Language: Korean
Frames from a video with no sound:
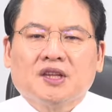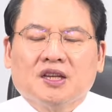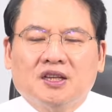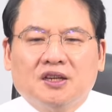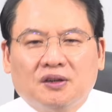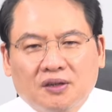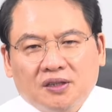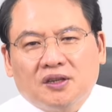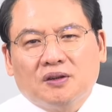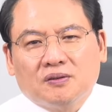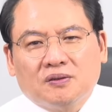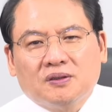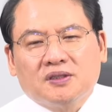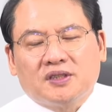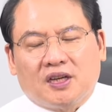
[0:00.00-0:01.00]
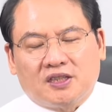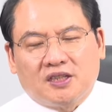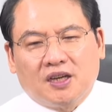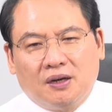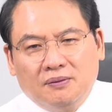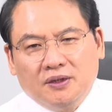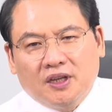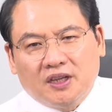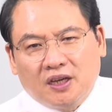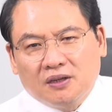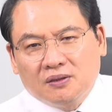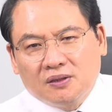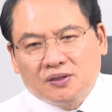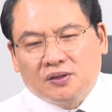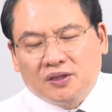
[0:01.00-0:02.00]
이거는 결국은 자신감을
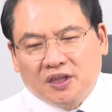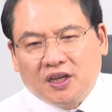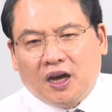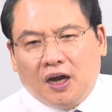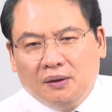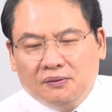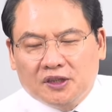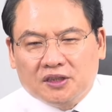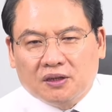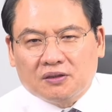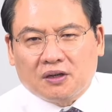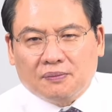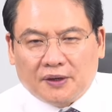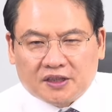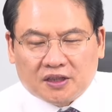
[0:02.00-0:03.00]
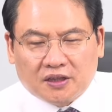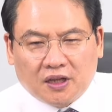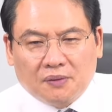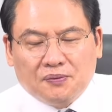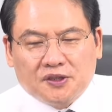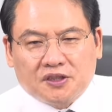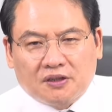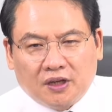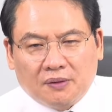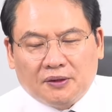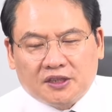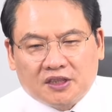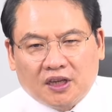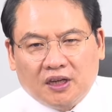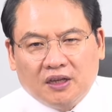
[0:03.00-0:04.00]
얘기하는 거죠. 네가 아무리 떠들어봤자 뇌피셜을
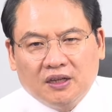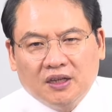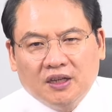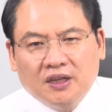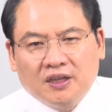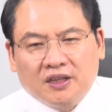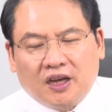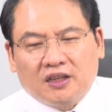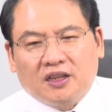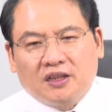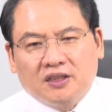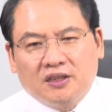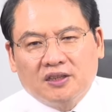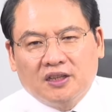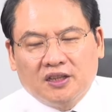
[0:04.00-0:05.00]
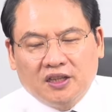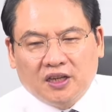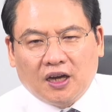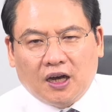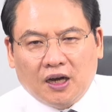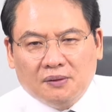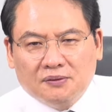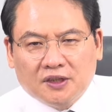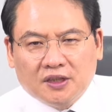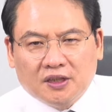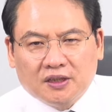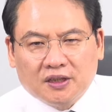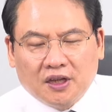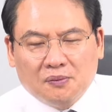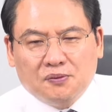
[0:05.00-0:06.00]
해봤자 야당 의원들 네가
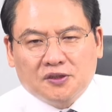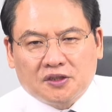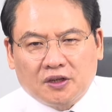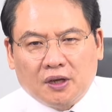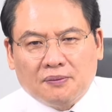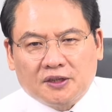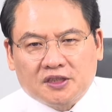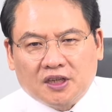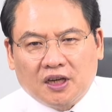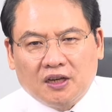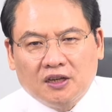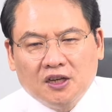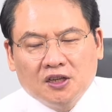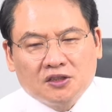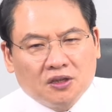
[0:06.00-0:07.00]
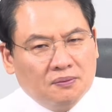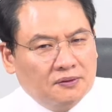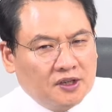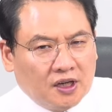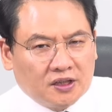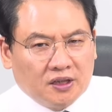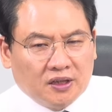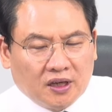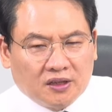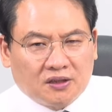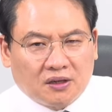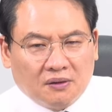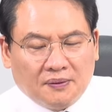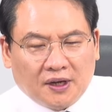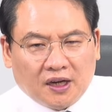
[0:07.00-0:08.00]
아무리 뇌피셜을 해봤자 전문가들 얘기
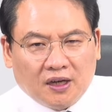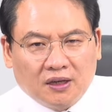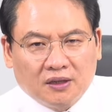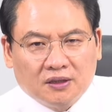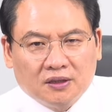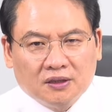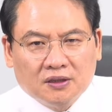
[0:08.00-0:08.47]
들어봐라.